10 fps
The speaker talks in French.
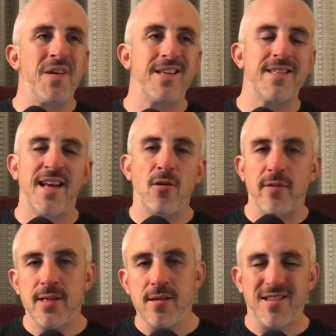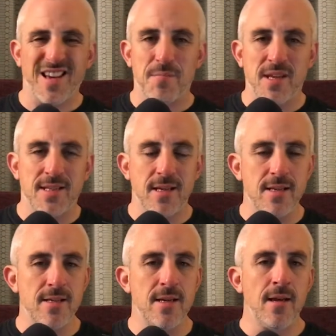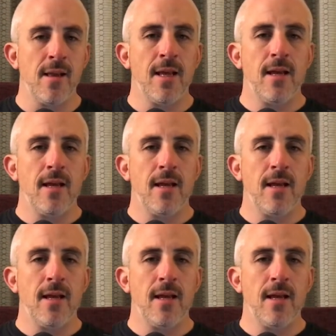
pixel, on va dire, très pixelisé,